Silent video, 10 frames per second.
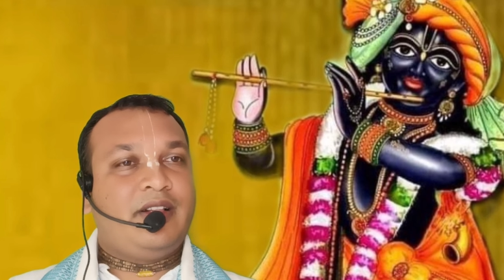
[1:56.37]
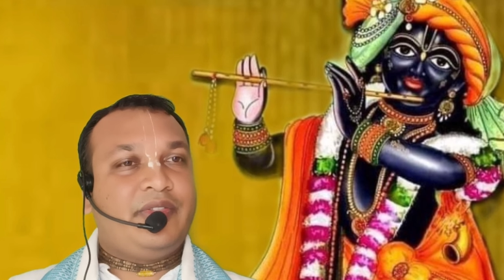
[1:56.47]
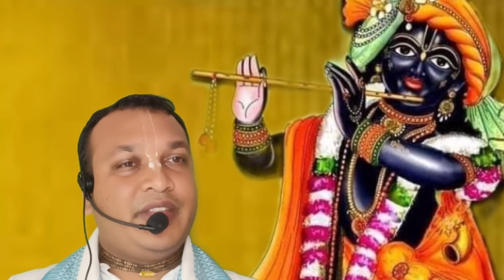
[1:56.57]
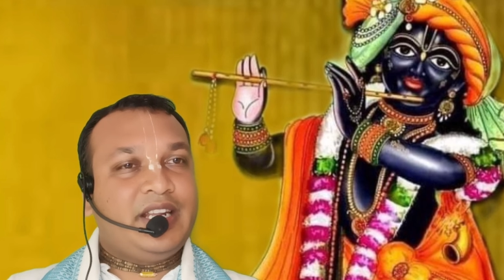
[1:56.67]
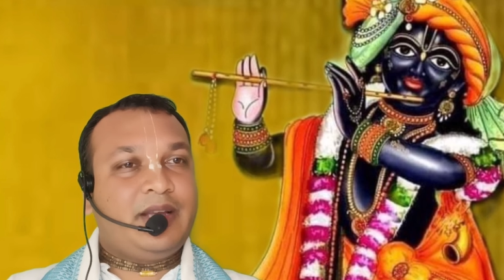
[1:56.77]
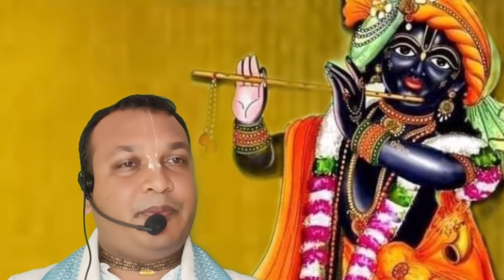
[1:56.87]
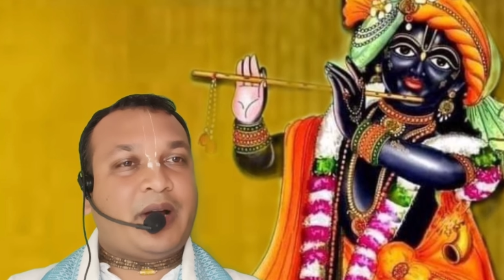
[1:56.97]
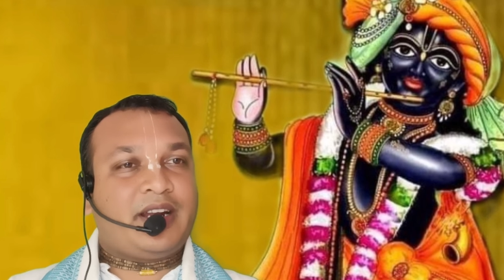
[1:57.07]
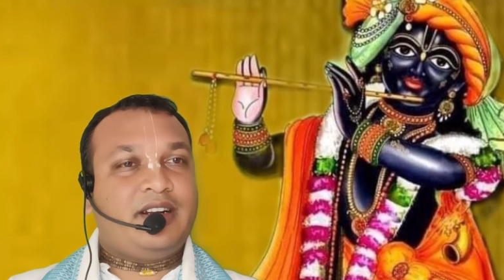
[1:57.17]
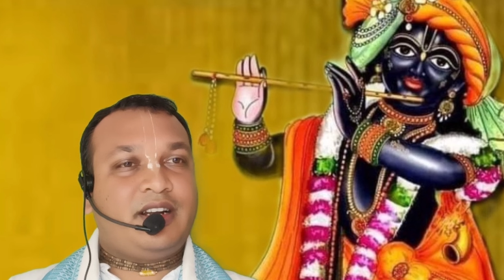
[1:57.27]
তিনি কি
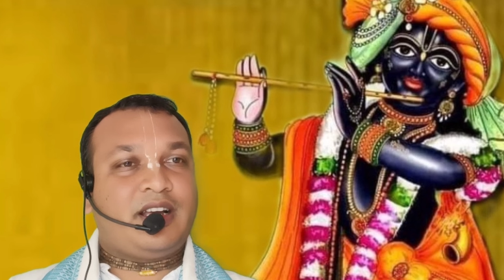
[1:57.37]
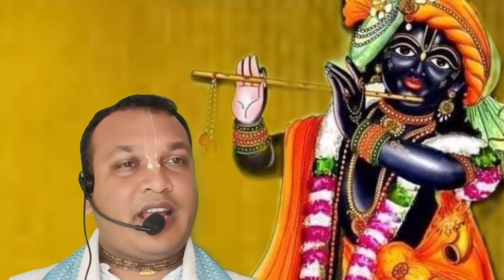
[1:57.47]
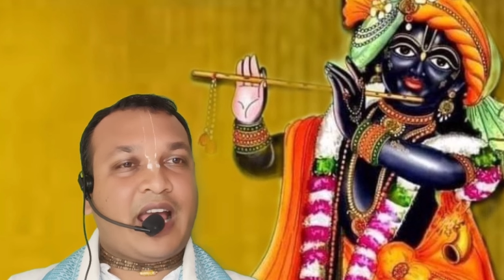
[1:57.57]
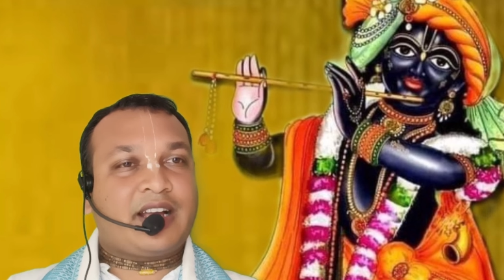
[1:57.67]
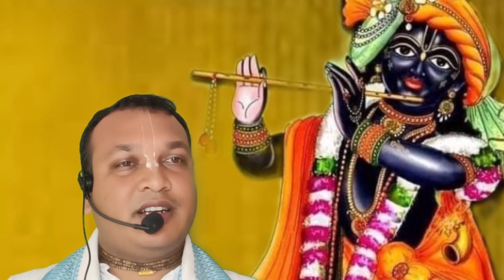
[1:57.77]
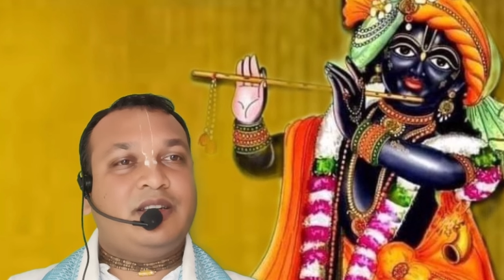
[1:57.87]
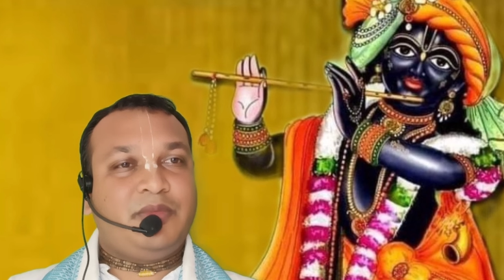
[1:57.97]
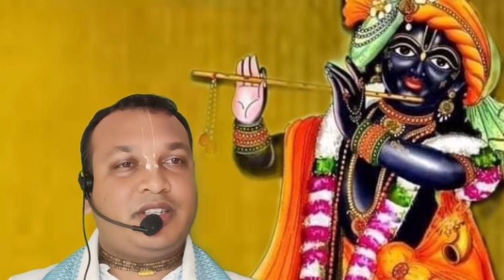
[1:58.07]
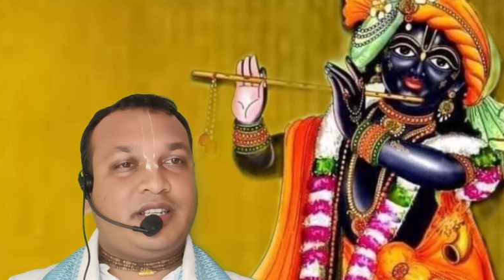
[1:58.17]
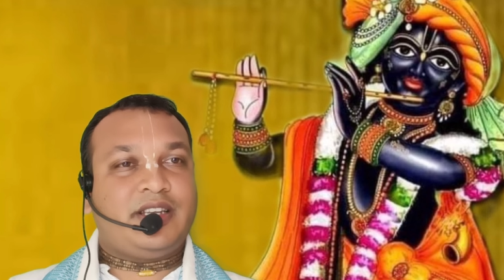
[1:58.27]
পারেন না এক
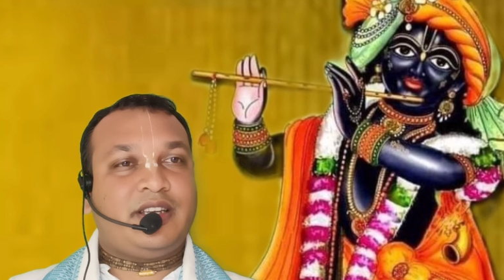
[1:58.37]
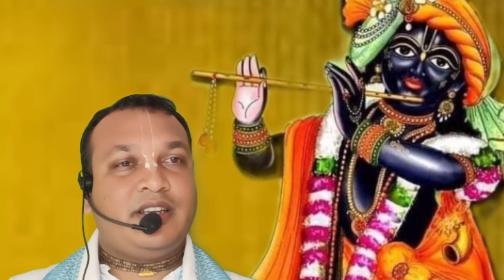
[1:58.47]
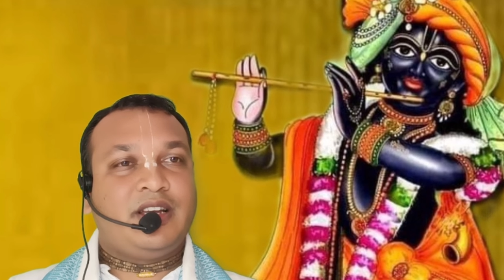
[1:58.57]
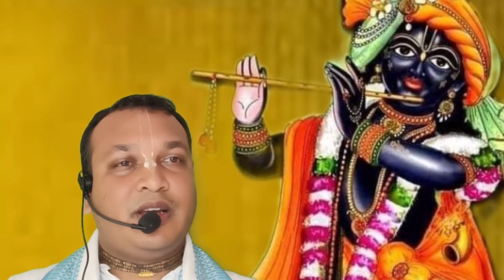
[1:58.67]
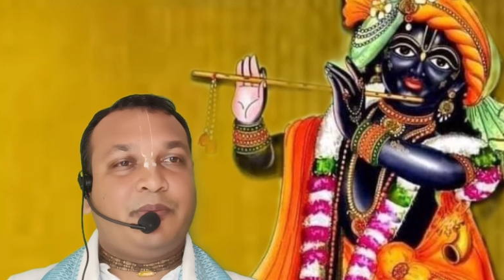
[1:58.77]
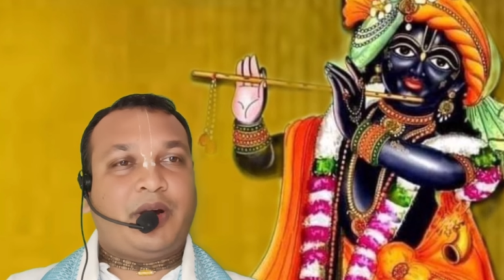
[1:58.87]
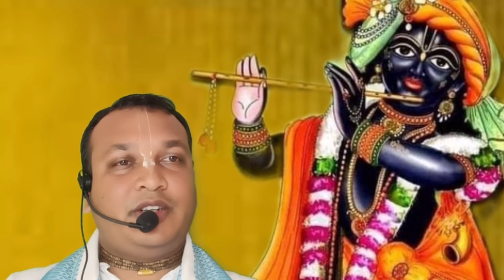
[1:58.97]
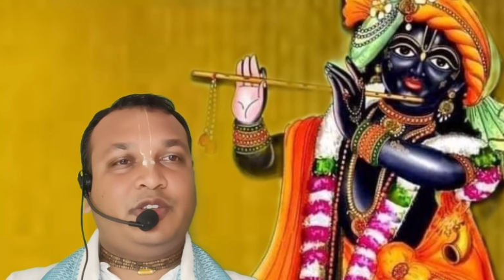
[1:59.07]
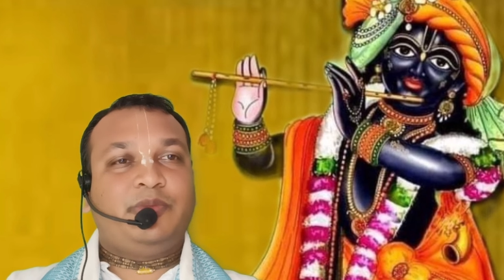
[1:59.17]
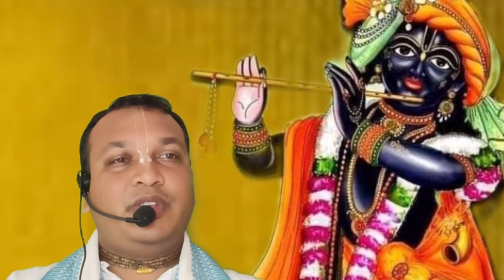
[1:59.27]
নিমেষে
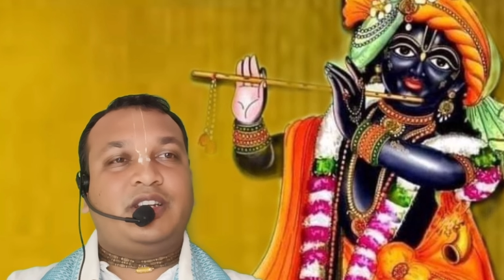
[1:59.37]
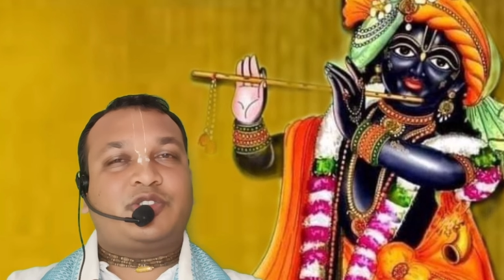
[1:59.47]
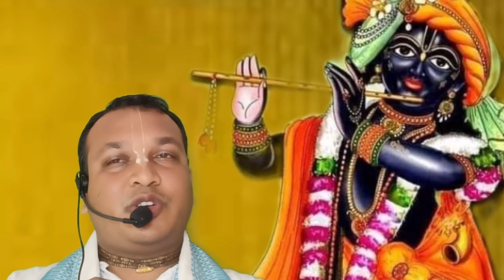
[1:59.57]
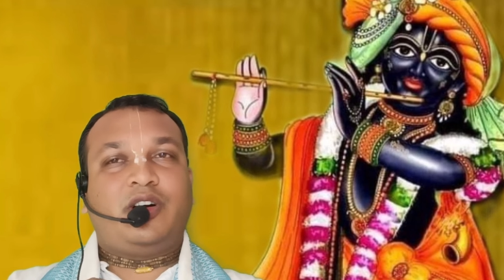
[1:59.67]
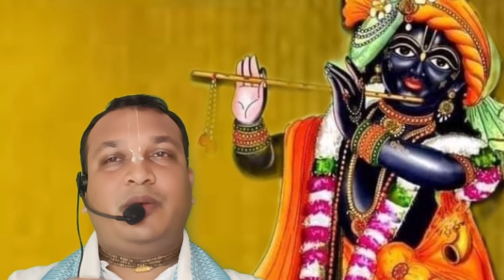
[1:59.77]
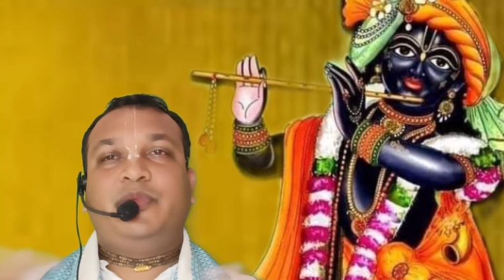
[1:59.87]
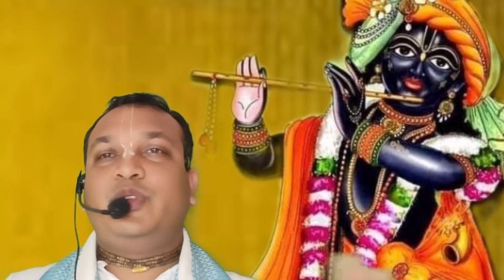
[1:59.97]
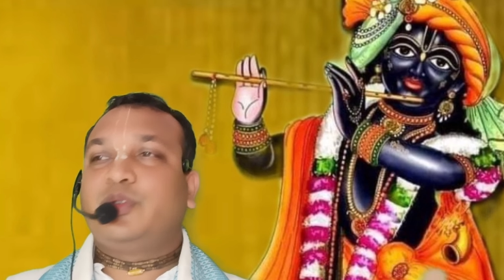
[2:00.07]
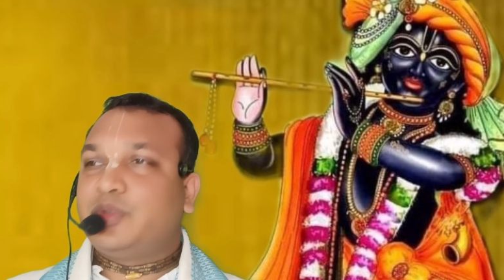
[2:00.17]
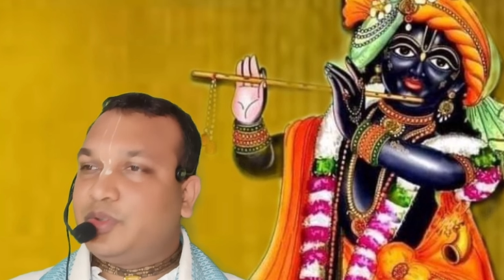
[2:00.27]
পাণ্ডবদের সব
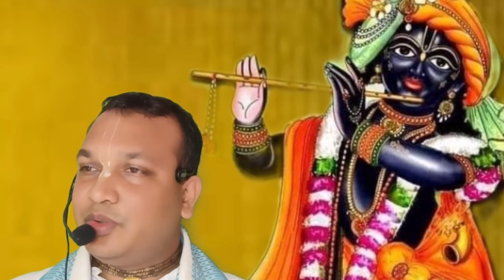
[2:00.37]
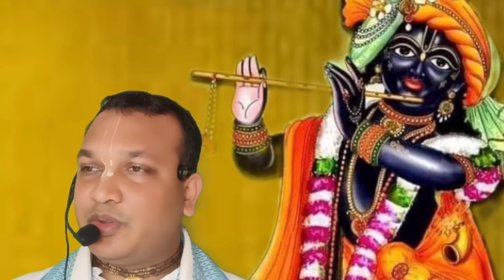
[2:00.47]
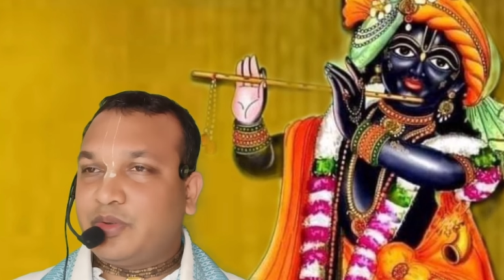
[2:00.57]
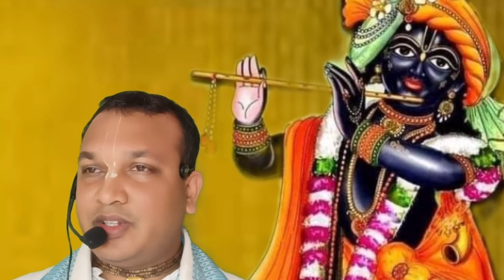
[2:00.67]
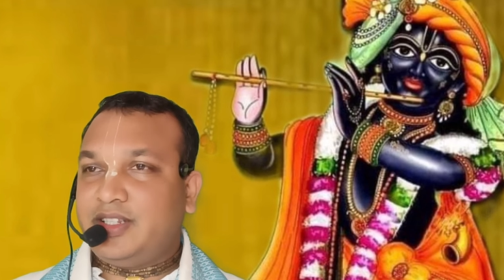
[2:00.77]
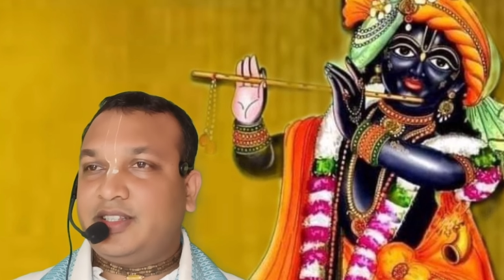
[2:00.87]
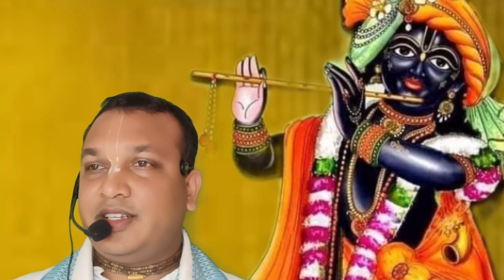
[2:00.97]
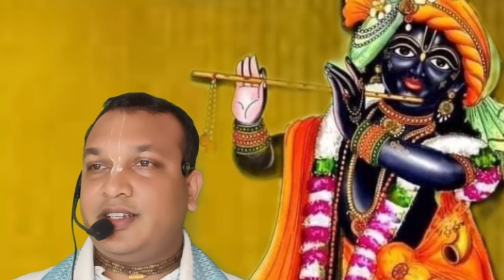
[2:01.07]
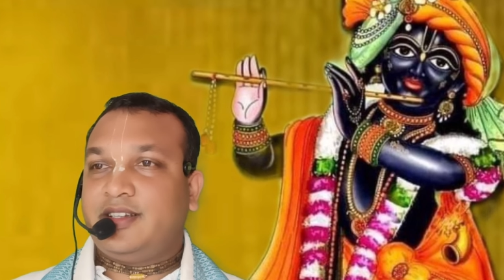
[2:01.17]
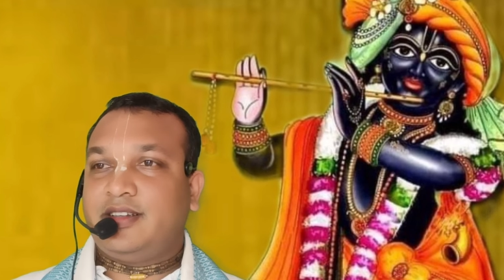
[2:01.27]
দুঃখ দূর করে দিতে
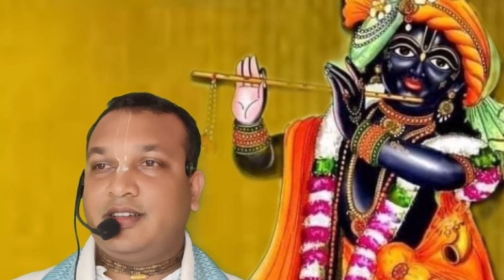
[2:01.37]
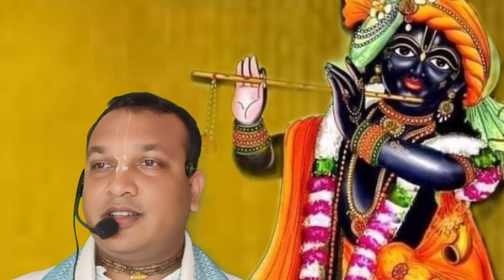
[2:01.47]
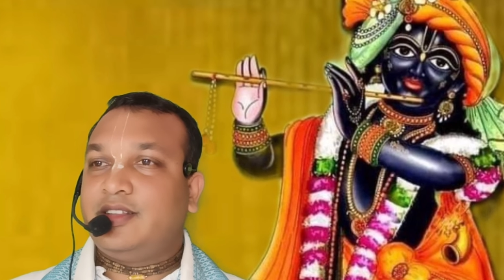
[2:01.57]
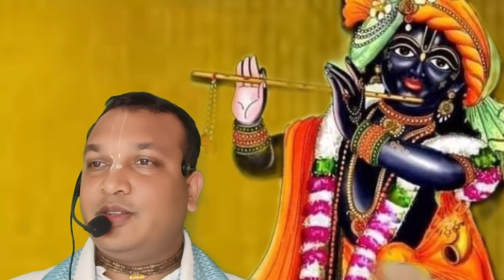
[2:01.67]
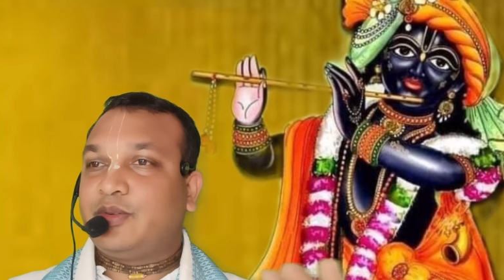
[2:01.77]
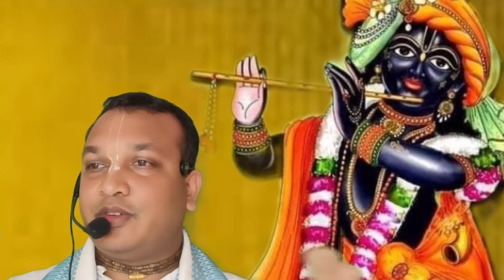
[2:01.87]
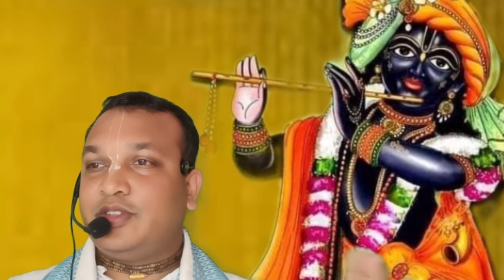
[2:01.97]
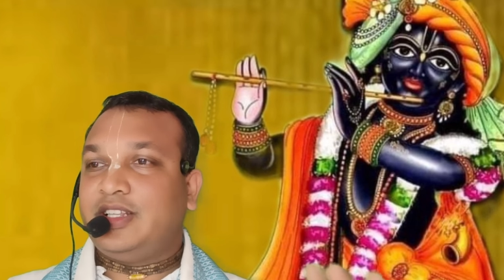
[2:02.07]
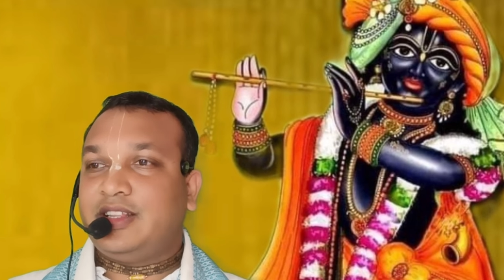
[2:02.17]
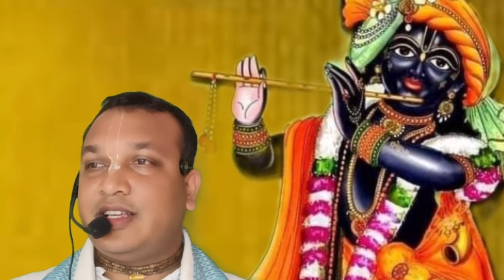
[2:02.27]
কিন্তু
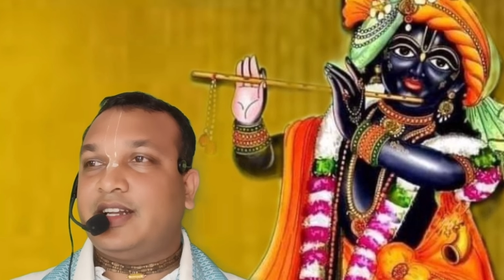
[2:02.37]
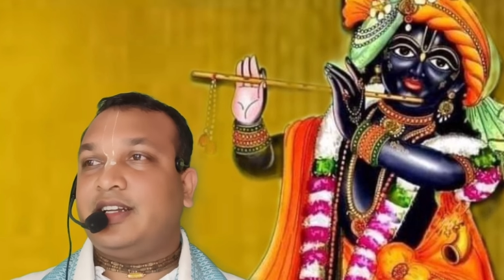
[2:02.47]
কোনোদিন দেননি